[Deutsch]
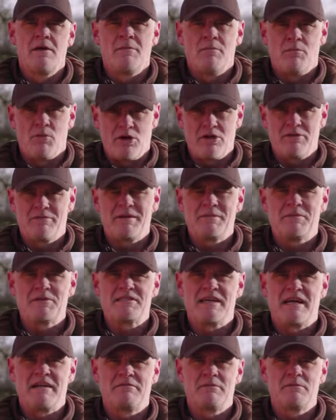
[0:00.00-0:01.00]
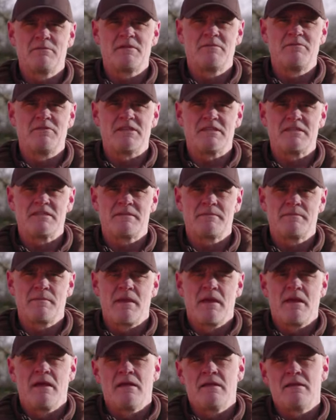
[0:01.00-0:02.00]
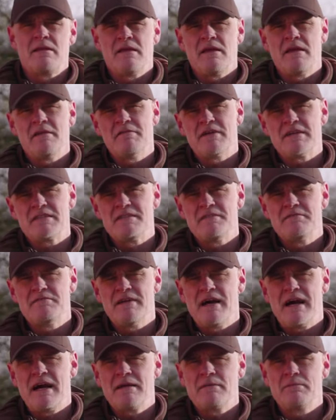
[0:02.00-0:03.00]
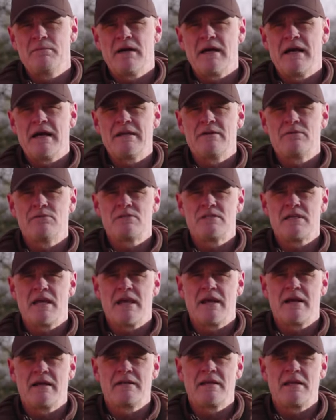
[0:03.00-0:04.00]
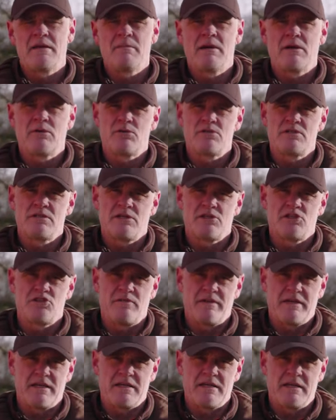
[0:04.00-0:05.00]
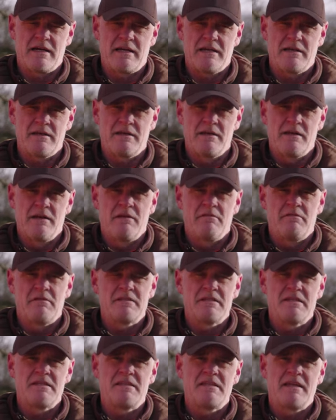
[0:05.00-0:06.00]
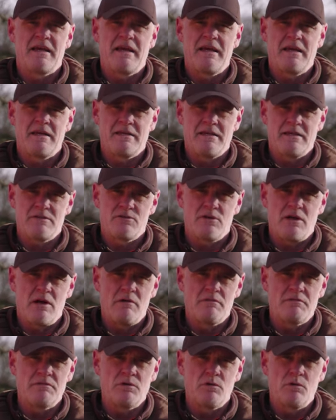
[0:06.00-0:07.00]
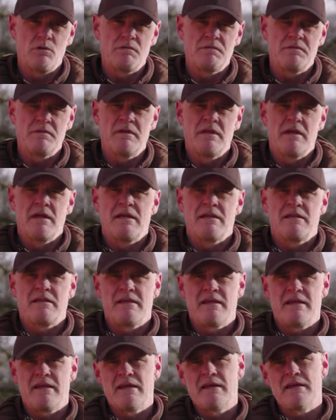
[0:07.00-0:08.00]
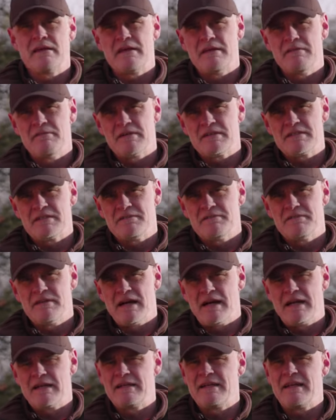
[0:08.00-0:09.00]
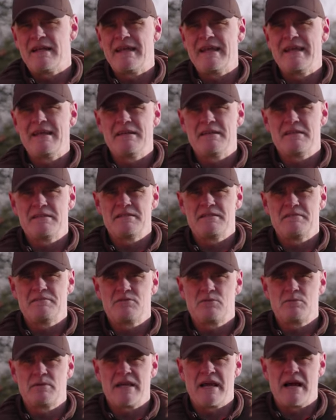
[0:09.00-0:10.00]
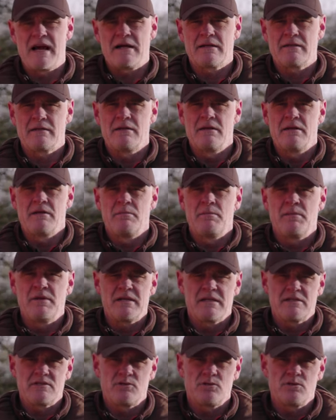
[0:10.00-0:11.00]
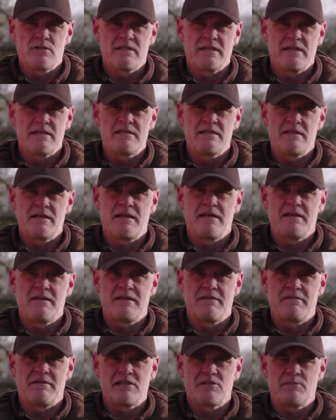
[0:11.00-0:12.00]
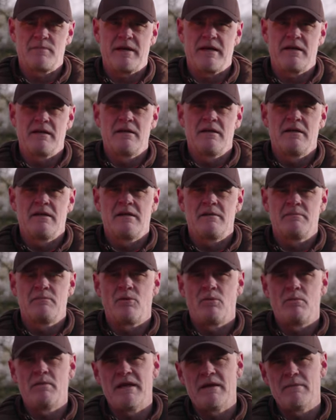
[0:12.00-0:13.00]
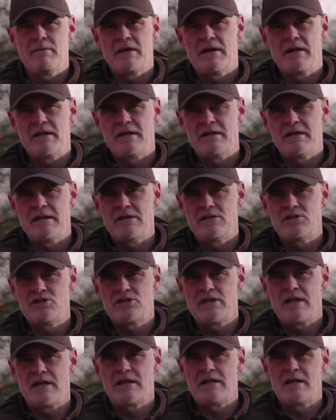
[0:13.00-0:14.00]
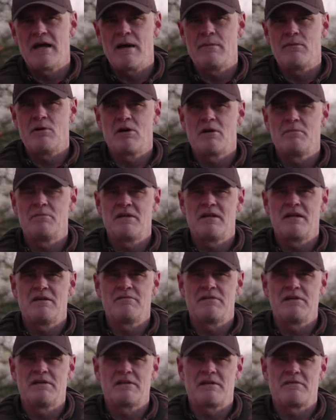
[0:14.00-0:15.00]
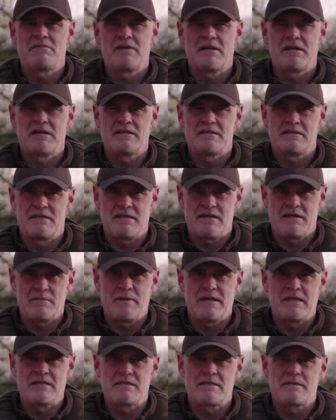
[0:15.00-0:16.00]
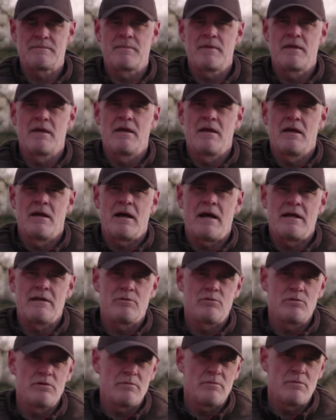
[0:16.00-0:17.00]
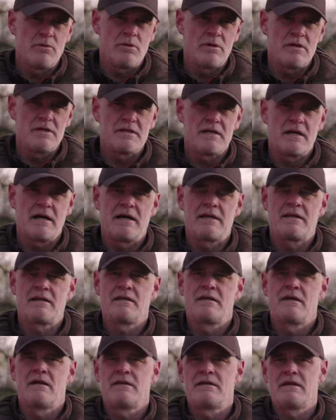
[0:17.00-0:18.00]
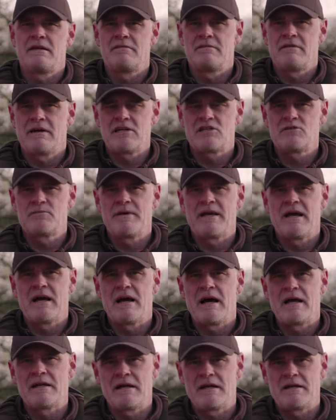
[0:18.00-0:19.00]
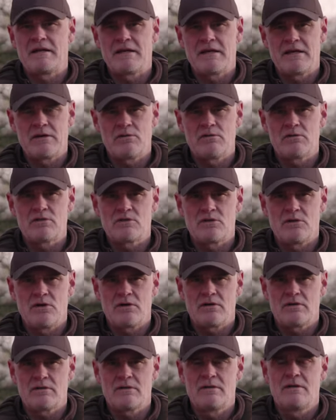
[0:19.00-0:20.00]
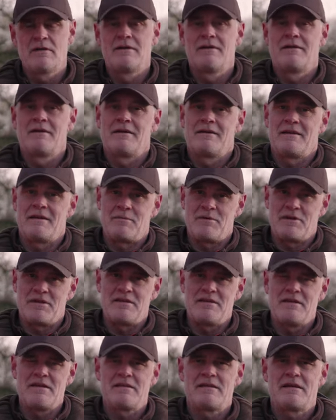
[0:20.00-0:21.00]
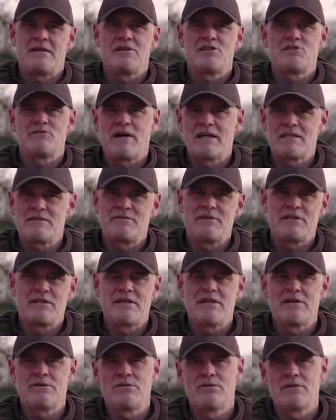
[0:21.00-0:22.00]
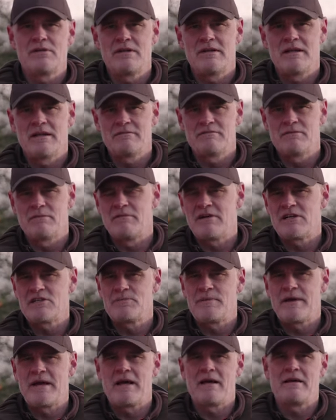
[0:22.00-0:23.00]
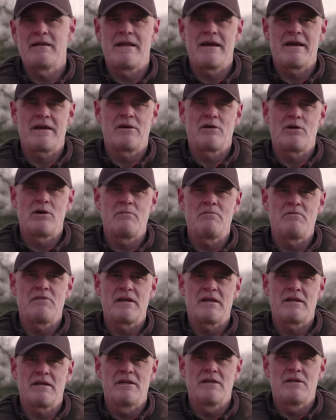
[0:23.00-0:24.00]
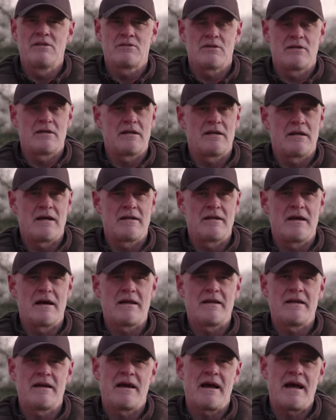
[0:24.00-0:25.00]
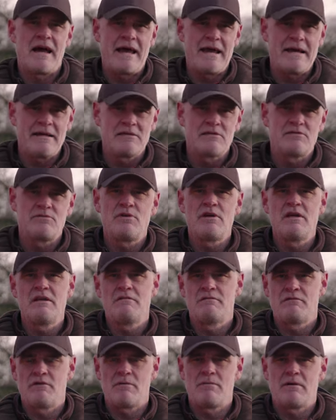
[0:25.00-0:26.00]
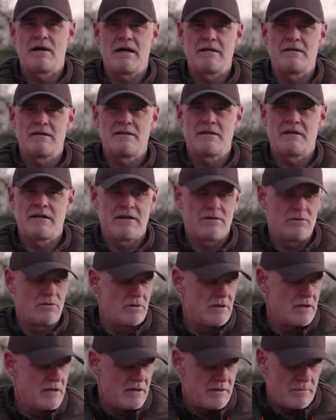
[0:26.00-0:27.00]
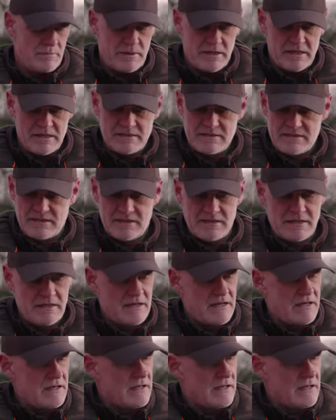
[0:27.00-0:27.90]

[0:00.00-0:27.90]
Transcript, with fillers: Moin und Zeit vom Tim Winz. Die invasiven Arten bereiten uns Jägern immer größere Schwierigkeiten. Wir sind dringend dazu aufgerufen, die invasiven Arten intensiv zu bejagen. Mit dazu zählt sicherlich der Waschbär. Die Probleme in den Innenstädten, aber auch im Niederwildrevier sind immens. Eine gute Möglichkeit, den Waschbär an eine Kehrung zu locken, nämlich nicht an die Schwarzwildkehrung, die dann vom Waschbär leergeräumt wird, sondern an eine eigens für ihn vorbereitete Kehrung, bietet sich